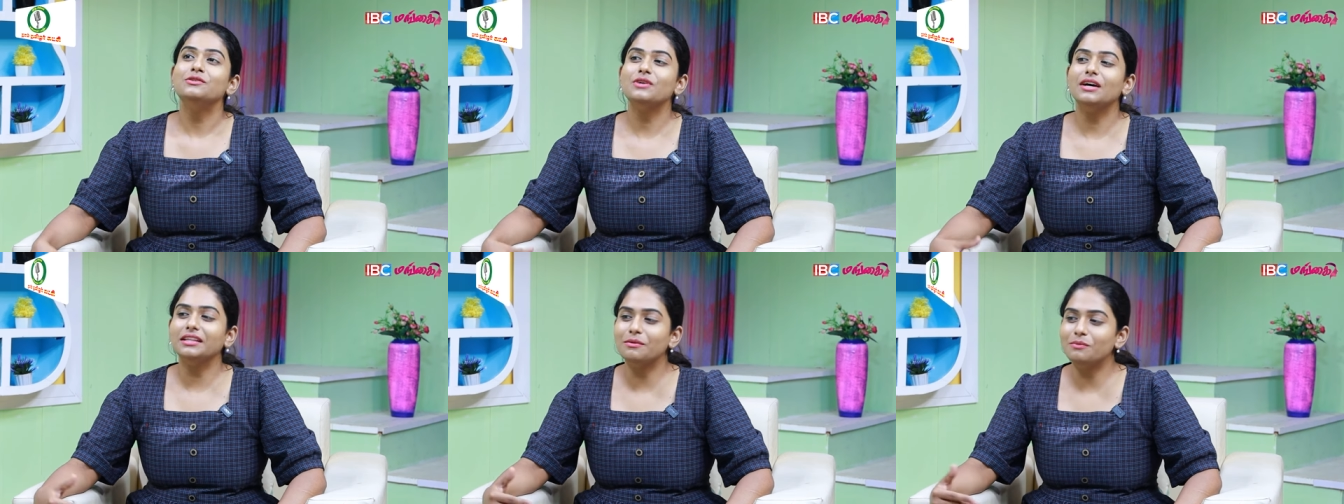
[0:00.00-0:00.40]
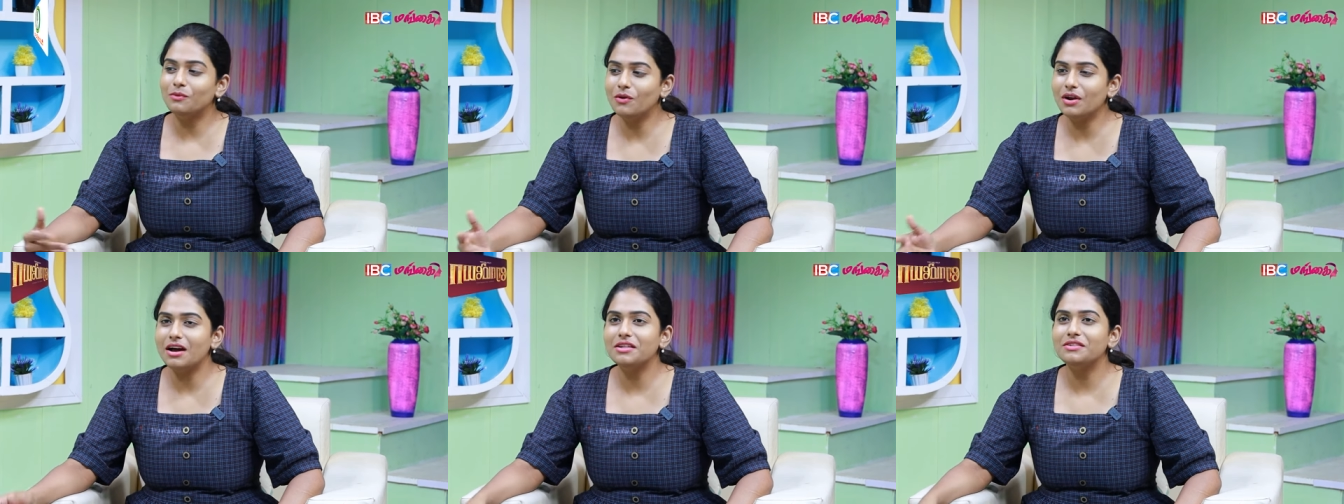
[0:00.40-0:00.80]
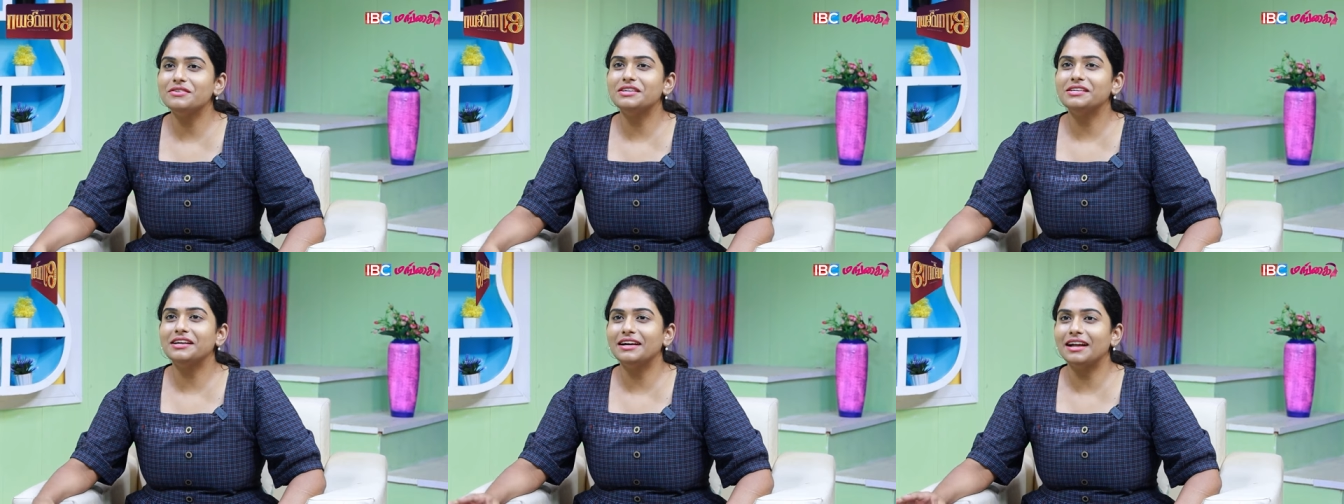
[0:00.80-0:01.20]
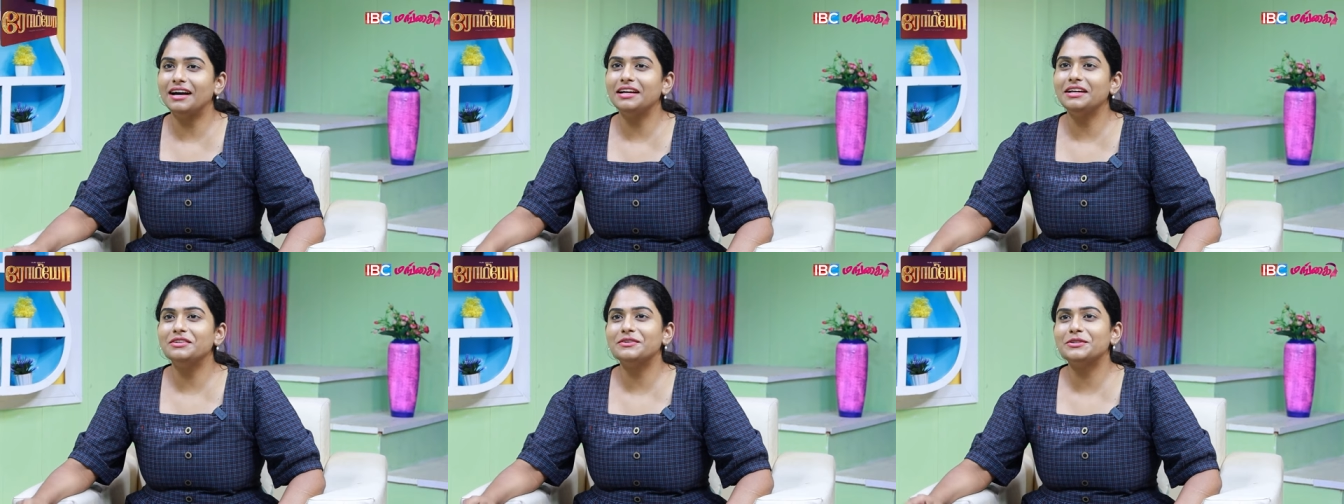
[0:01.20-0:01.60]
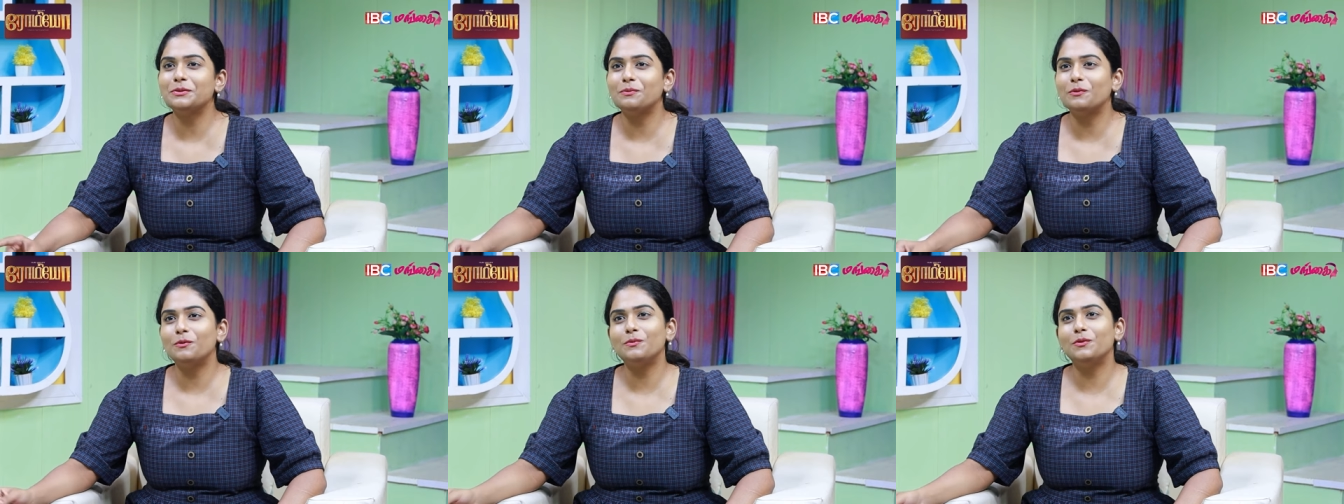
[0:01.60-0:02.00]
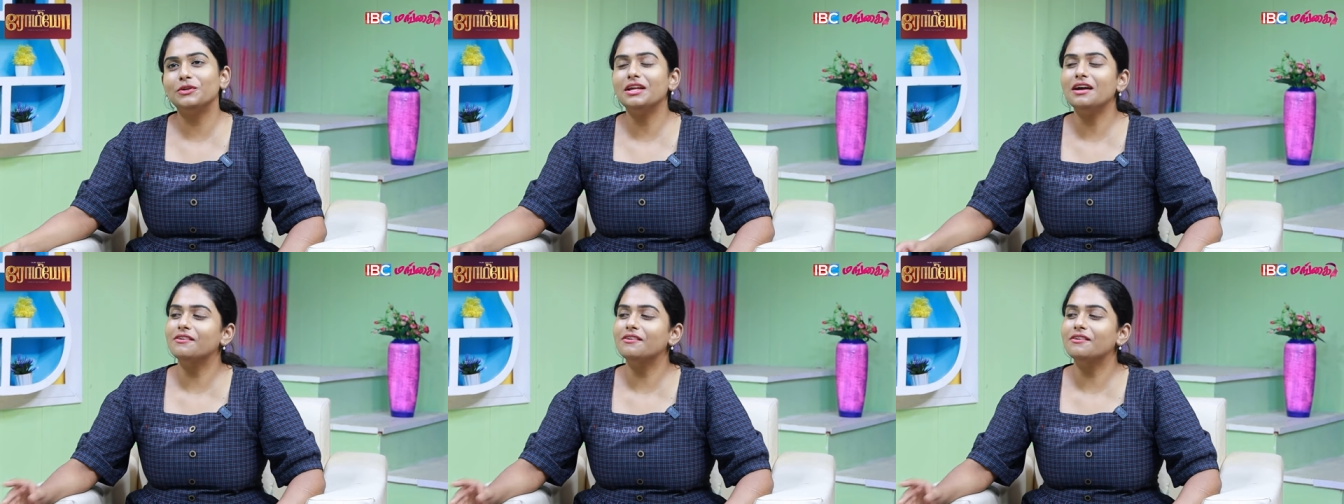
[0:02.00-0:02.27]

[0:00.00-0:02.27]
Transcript: ஸோ அந்த மூணாவது வருஷம் நாலாவது வருஷம் போகும்போது